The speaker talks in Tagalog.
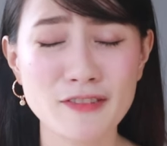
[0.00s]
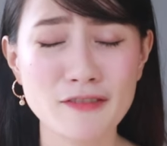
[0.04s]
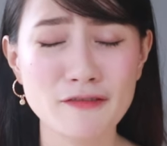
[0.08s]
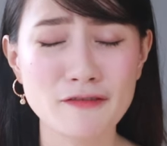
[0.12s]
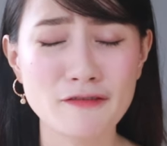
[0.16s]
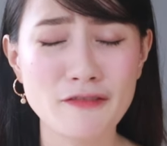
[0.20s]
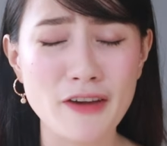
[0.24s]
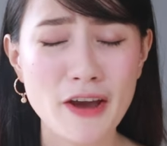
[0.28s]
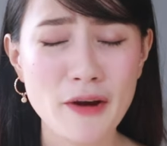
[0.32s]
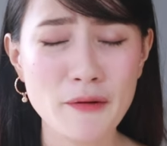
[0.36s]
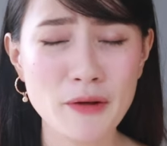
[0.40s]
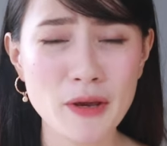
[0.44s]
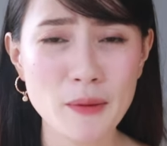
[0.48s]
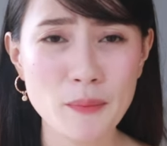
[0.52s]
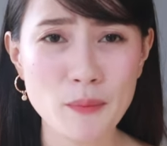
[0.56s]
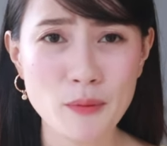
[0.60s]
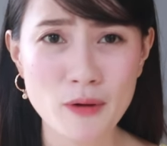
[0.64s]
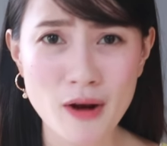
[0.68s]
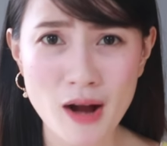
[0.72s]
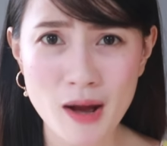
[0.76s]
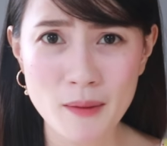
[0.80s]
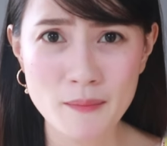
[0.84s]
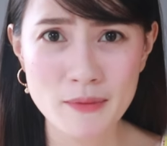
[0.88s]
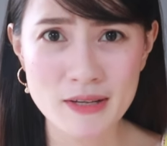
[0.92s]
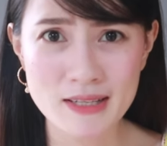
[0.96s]
Very
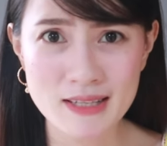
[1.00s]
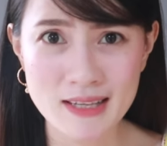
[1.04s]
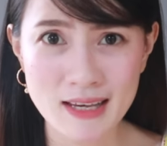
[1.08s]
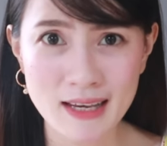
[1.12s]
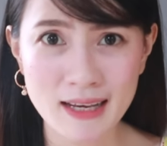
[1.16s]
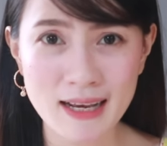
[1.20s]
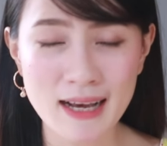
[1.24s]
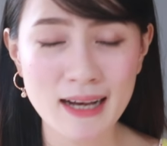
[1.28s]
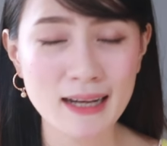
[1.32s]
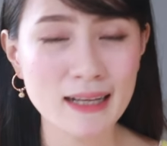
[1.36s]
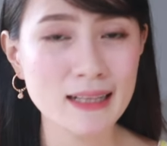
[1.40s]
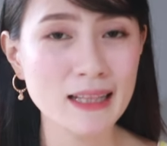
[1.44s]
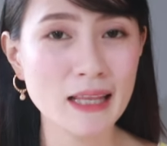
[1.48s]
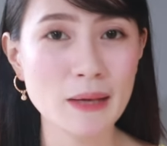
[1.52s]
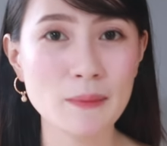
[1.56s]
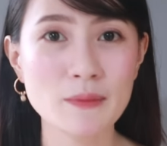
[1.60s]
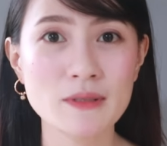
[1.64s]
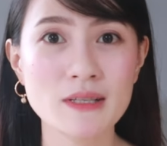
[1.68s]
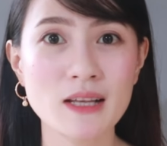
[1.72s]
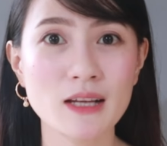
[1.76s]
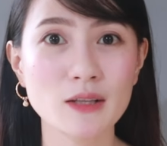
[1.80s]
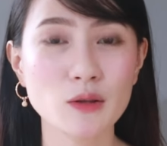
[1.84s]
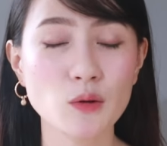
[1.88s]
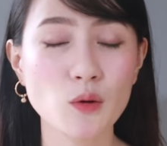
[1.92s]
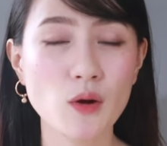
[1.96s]
promising ang claims
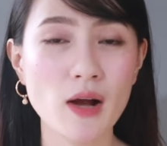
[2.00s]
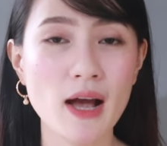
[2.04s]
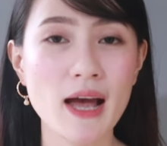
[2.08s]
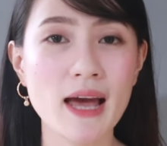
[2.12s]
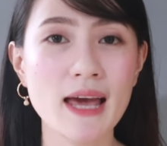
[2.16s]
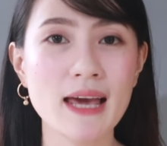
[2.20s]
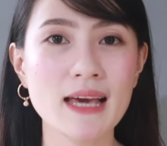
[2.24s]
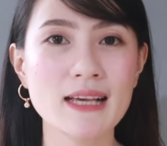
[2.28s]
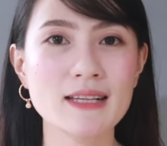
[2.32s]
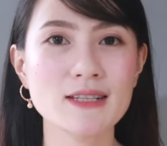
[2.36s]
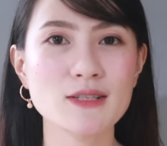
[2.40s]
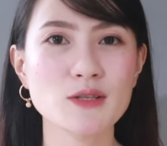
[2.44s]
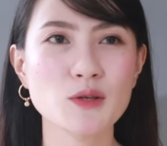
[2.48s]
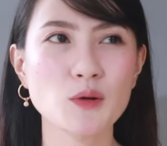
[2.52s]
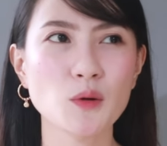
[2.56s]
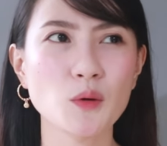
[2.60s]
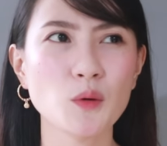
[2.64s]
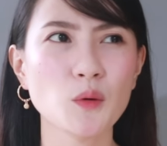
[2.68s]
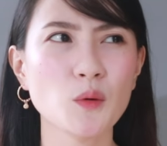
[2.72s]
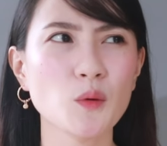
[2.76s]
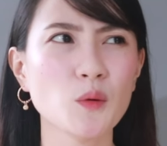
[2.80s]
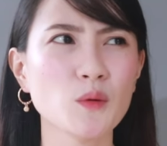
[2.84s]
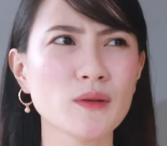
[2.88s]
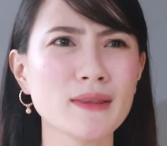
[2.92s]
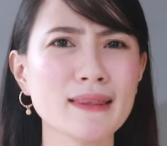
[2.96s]
na ito, guys.
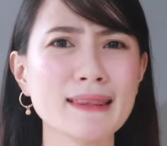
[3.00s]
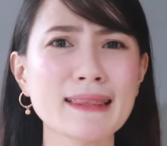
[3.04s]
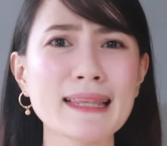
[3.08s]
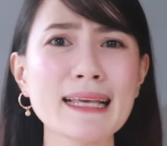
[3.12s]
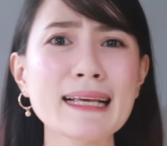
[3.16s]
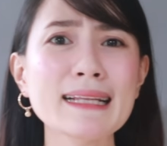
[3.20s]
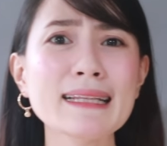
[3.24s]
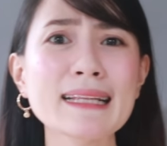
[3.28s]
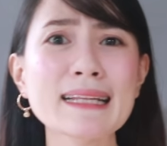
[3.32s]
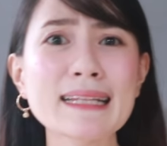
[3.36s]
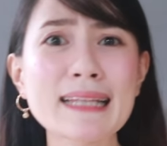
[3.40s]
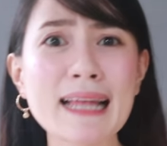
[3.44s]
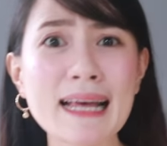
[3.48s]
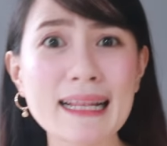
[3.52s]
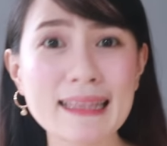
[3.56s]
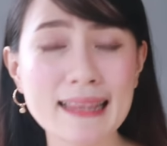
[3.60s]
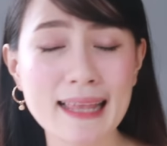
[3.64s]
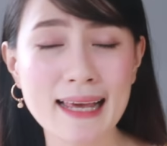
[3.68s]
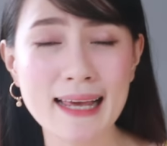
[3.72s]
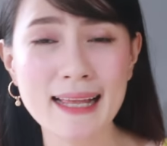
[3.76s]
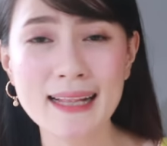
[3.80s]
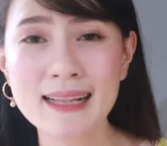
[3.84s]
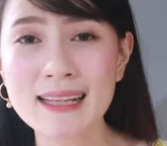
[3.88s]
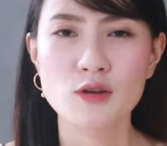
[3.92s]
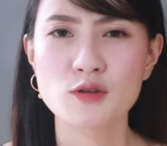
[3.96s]
So, tignan
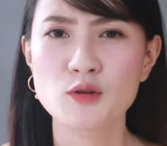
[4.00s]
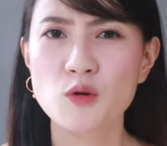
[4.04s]
natin.